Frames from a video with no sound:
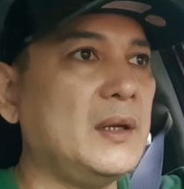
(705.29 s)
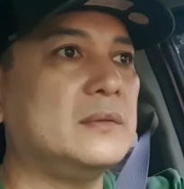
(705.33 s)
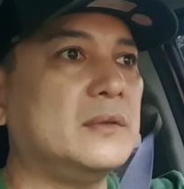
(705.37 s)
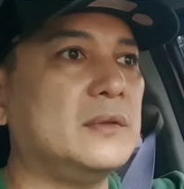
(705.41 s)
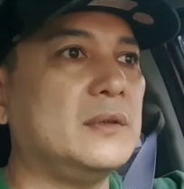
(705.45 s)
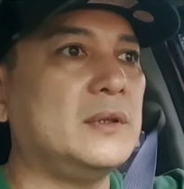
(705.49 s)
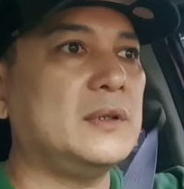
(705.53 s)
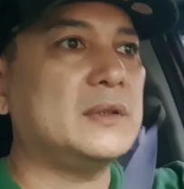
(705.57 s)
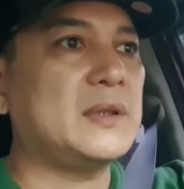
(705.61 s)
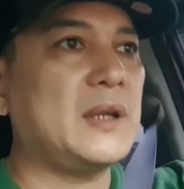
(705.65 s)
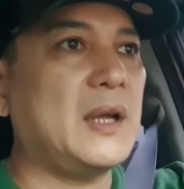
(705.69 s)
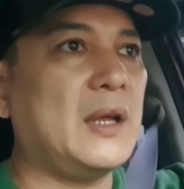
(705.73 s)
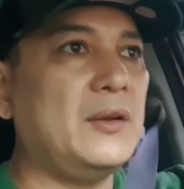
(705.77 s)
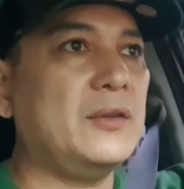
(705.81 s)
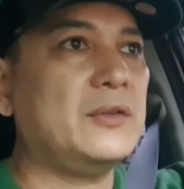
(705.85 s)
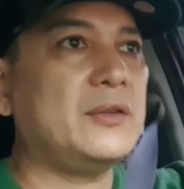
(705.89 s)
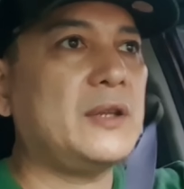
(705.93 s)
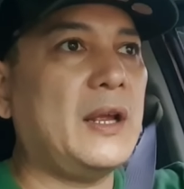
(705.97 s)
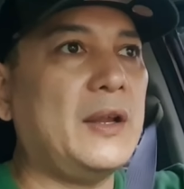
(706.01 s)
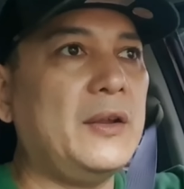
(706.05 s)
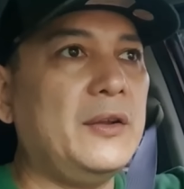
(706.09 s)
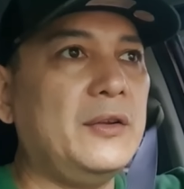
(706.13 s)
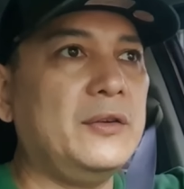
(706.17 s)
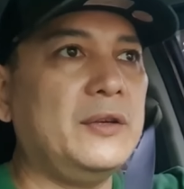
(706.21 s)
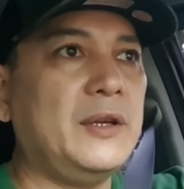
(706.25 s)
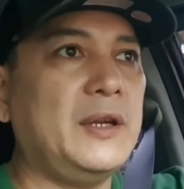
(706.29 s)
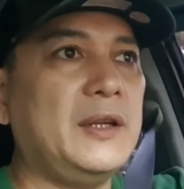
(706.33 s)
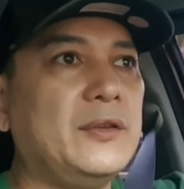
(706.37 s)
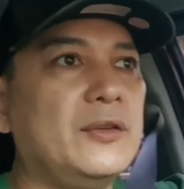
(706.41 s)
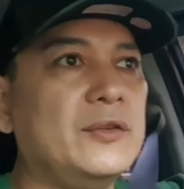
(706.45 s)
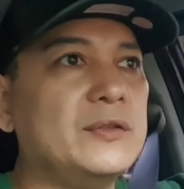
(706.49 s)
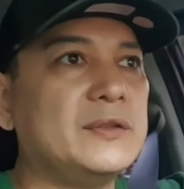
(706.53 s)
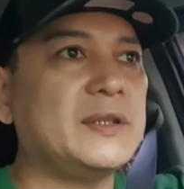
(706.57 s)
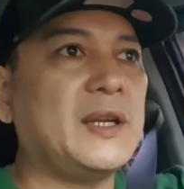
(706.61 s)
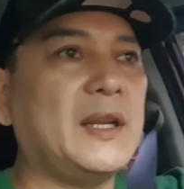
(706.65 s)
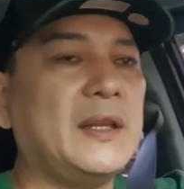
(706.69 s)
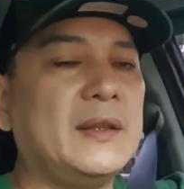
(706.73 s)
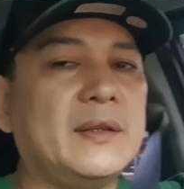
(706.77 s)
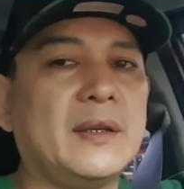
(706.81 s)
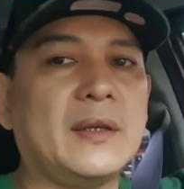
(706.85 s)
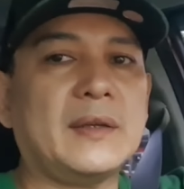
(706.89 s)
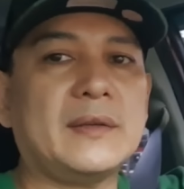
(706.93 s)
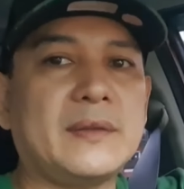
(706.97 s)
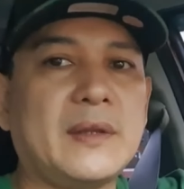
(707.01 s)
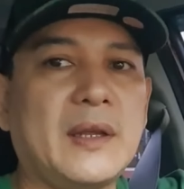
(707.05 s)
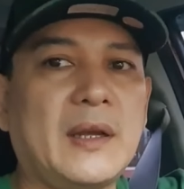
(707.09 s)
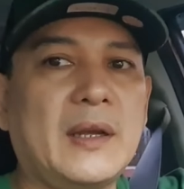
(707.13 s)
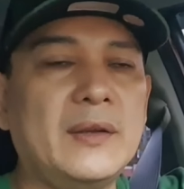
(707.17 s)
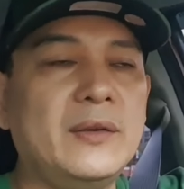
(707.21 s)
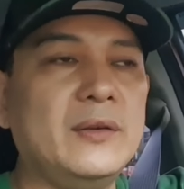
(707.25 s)
So nasa ano tayo, Eton
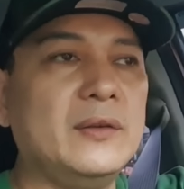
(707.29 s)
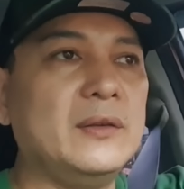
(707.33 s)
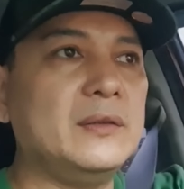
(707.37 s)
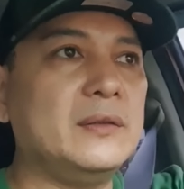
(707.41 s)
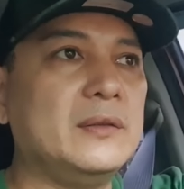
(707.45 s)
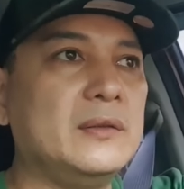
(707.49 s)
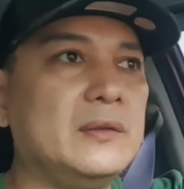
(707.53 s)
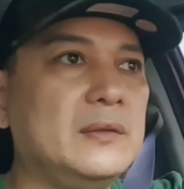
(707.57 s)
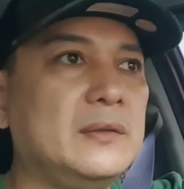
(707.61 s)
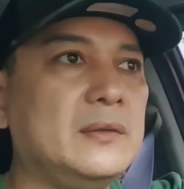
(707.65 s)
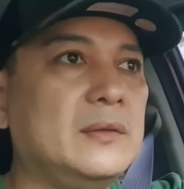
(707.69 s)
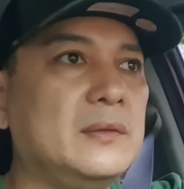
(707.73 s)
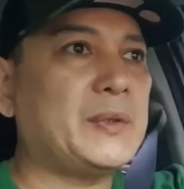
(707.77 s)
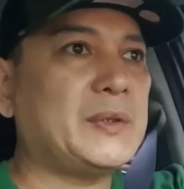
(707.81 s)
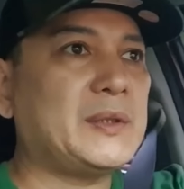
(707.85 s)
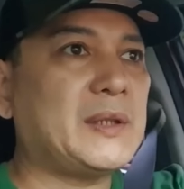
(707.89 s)
Centris tayo ano.